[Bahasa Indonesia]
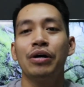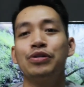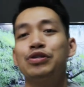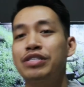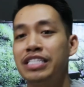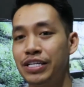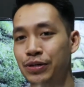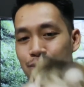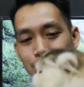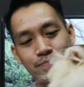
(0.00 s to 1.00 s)
untuk
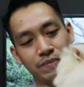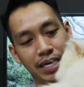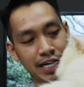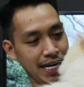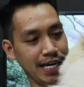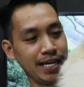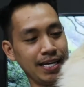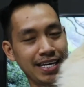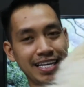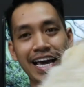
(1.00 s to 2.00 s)
Cio ini
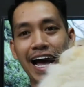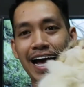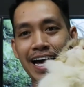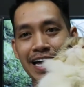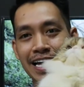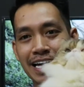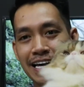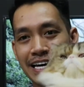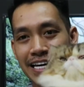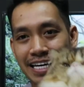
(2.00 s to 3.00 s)
ya,
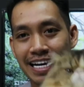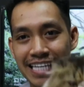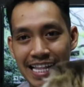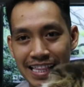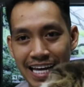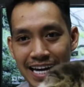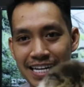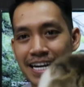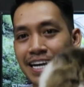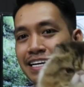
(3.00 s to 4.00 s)
yang jantan,
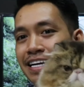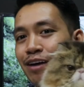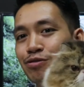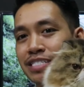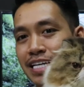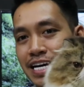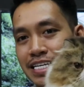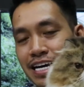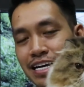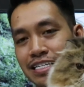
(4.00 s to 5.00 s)
dia
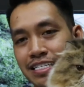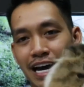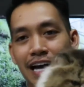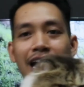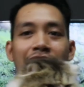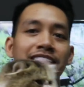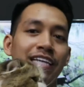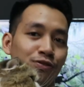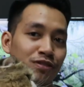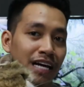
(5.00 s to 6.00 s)
usianya sekarang
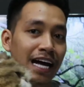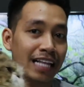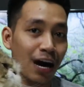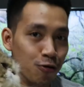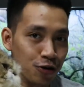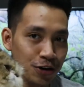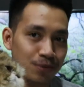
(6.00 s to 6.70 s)
satu setengah tahun